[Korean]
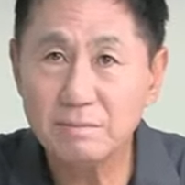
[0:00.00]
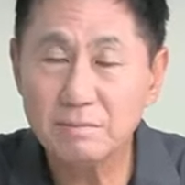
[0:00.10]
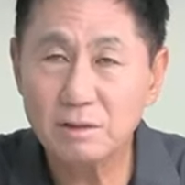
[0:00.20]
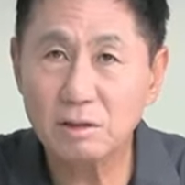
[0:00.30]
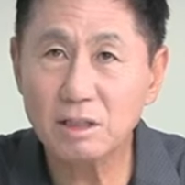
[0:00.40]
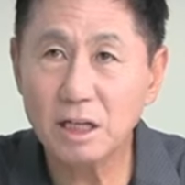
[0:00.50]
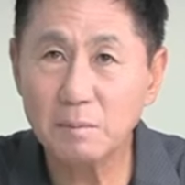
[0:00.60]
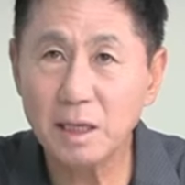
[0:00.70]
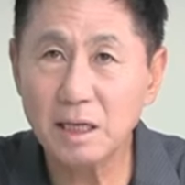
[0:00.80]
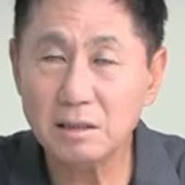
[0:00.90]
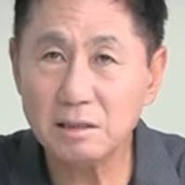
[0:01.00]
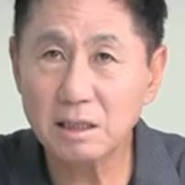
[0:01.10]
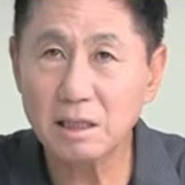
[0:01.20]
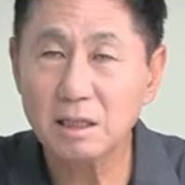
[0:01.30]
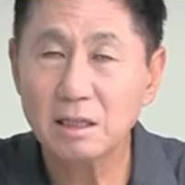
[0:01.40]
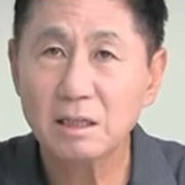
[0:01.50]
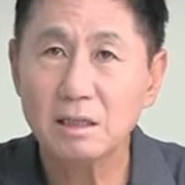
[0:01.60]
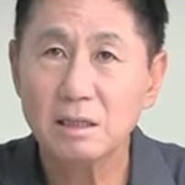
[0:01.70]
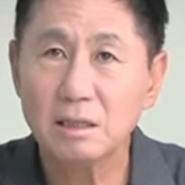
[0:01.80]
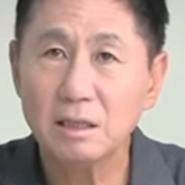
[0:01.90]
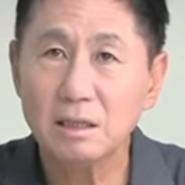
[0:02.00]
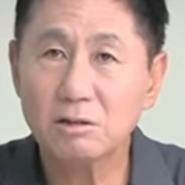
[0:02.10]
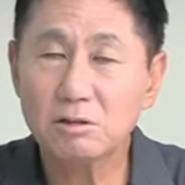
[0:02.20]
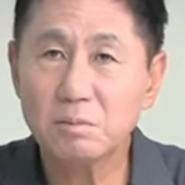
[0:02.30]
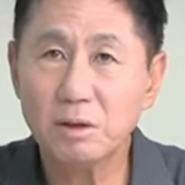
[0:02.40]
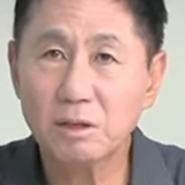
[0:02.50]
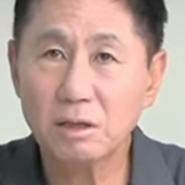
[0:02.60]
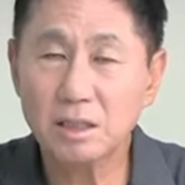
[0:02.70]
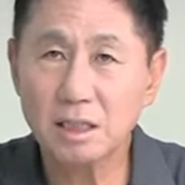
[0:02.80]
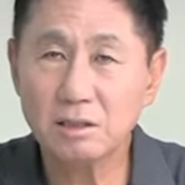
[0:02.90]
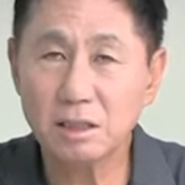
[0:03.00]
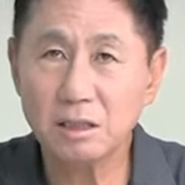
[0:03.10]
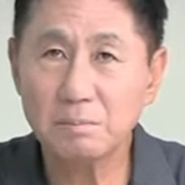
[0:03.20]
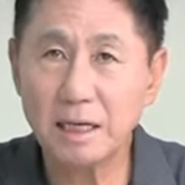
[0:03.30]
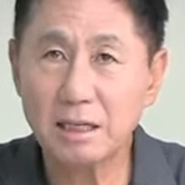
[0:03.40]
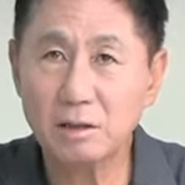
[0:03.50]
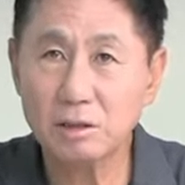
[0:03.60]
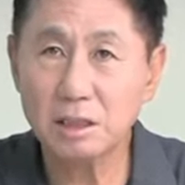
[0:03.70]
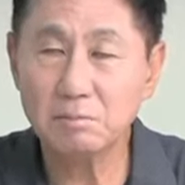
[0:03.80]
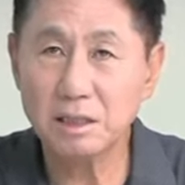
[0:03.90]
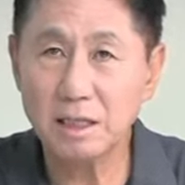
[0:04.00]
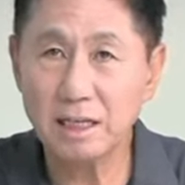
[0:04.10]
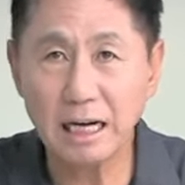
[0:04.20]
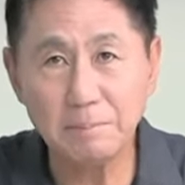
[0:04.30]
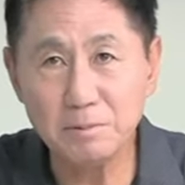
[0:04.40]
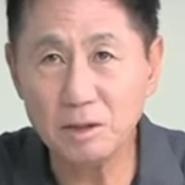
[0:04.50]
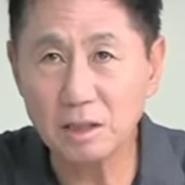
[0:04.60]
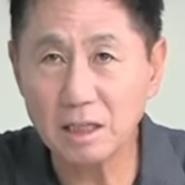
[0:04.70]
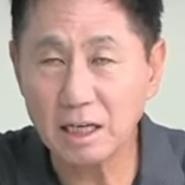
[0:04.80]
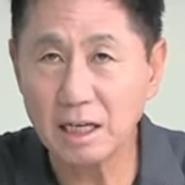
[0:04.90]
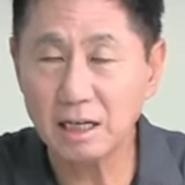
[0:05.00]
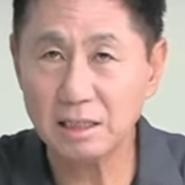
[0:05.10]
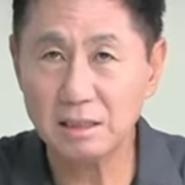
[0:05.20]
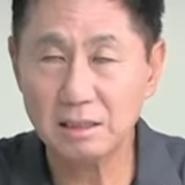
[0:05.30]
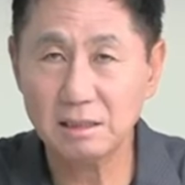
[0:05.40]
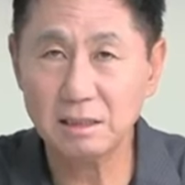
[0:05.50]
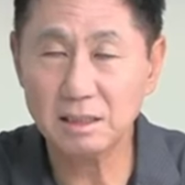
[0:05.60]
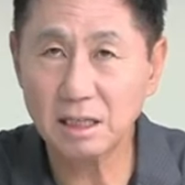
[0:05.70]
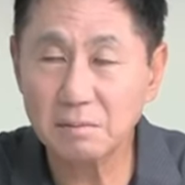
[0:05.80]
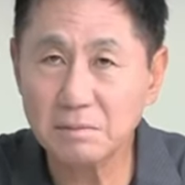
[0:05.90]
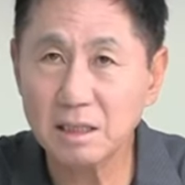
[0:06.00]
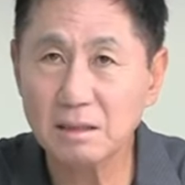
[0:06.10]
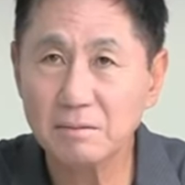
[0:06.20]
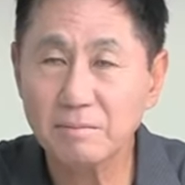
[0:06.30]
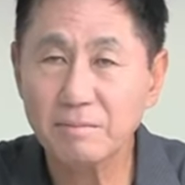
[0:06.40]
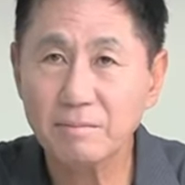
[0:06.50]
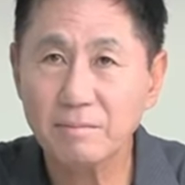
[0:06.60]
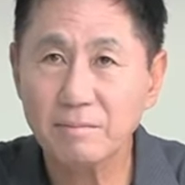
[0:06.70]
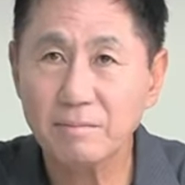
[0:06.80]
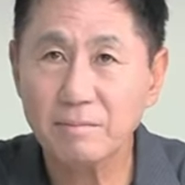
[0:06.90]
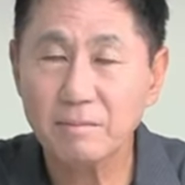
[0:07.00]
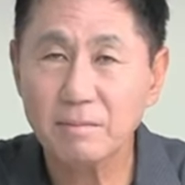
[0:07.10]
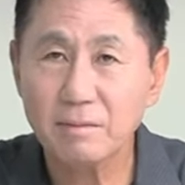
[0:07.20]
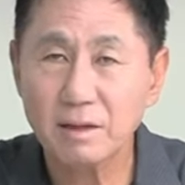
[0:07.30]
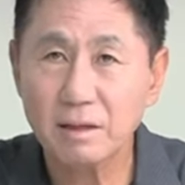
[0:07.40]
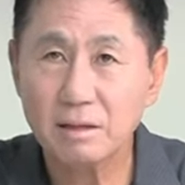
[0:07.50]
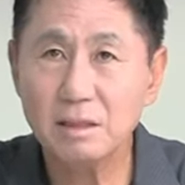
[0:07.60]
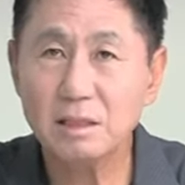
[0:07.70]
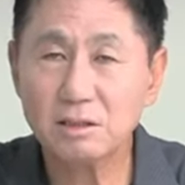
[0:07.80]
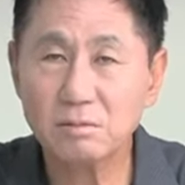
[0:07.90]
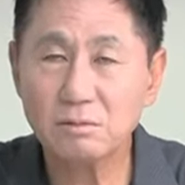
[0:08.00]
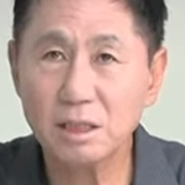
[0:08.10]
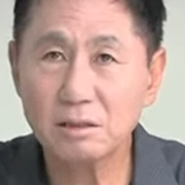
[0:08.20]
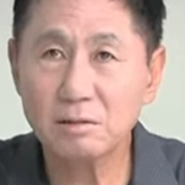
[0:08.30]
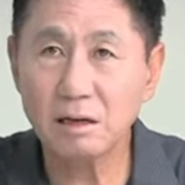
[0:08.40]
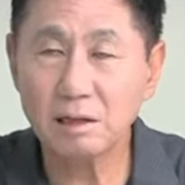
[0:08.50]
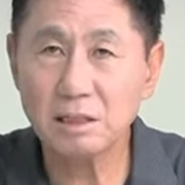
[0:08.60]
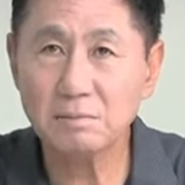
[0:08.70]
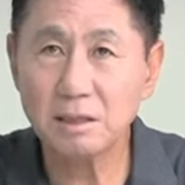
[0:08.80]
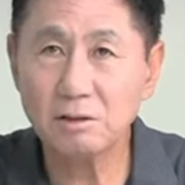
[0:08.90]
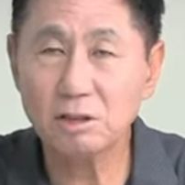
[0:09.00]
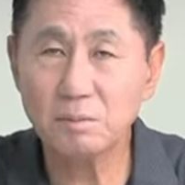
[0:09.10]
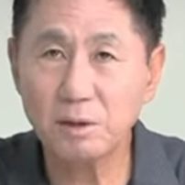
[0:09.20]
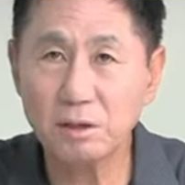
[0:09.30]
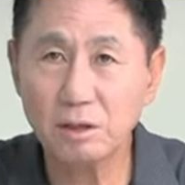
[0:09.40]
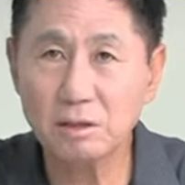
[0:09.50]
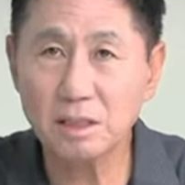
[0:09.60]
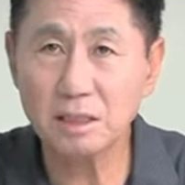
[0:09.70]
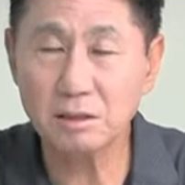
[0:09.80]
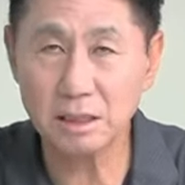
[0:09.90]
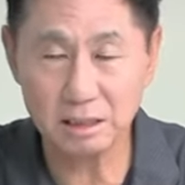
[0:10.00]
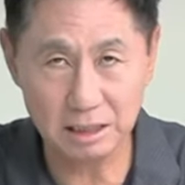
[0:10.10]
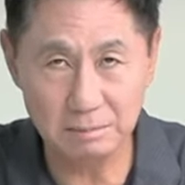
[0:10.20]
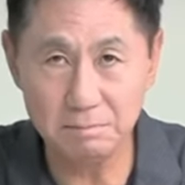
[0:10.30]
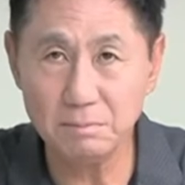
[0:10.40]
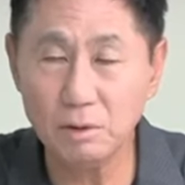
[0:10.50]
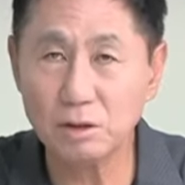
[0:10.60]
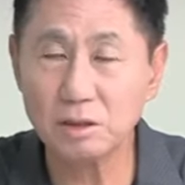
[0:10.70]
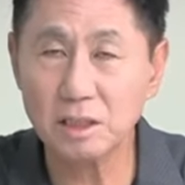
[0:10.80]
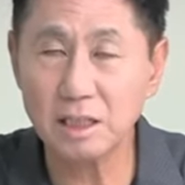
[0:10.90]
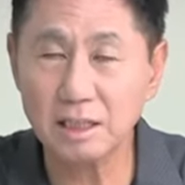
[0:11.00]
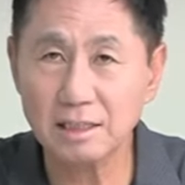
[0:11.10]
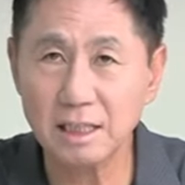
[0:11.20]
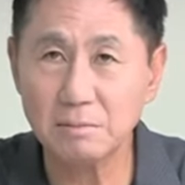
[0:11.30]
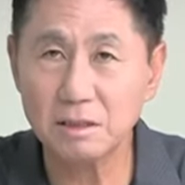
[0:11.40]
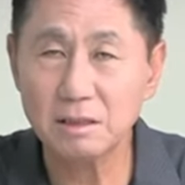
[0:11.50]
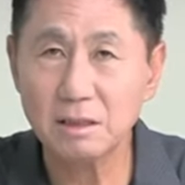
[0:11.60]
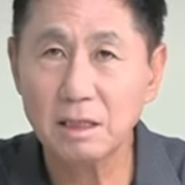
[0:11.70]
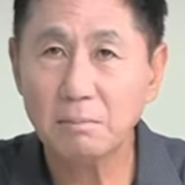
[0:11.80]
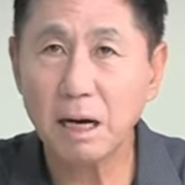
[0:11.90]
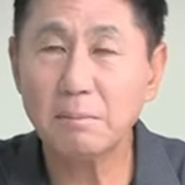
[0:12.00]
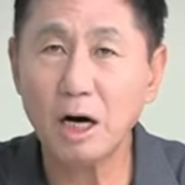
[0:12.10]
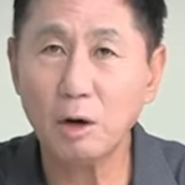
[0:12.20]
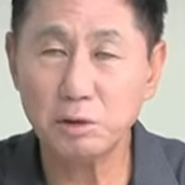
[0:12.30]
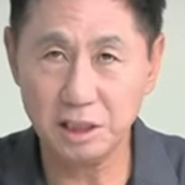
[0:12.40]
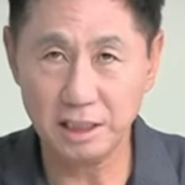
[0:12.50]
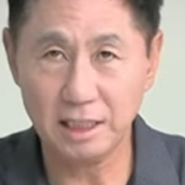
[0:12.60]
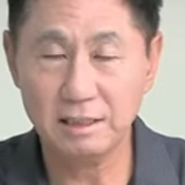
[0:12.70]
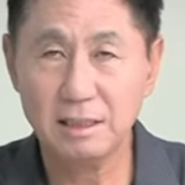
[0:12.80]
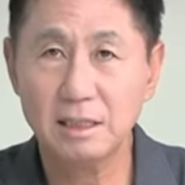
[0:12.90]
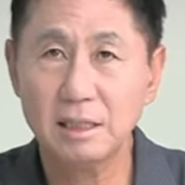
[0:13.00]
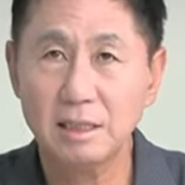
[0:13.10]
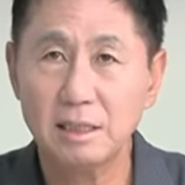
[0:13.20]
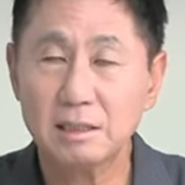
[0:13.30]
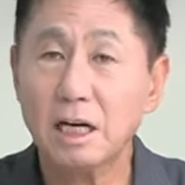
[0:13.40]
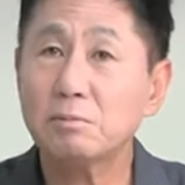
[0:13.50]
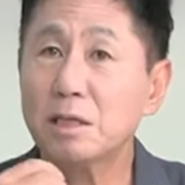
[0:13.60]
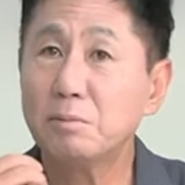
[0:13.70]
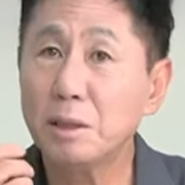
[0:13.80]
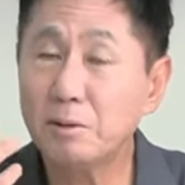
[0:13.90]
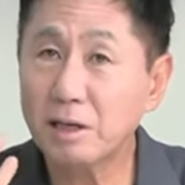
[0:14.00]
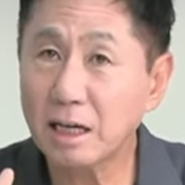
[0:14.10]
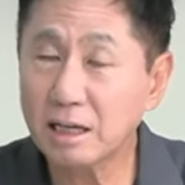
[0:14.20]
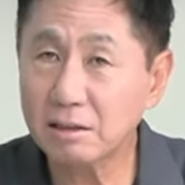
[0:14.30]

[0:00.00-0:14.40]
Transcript: 그런 다음에 이제 이 영등포 경찰서에 있는 백해룡 팀장에게 압력이 가하기 시작합니다. 그 인사청문회에서 나왔지만 영등포 경찰서장 김모 서장이라는 사람은 밤 아홉 시에 다음날 브리핑을 하려고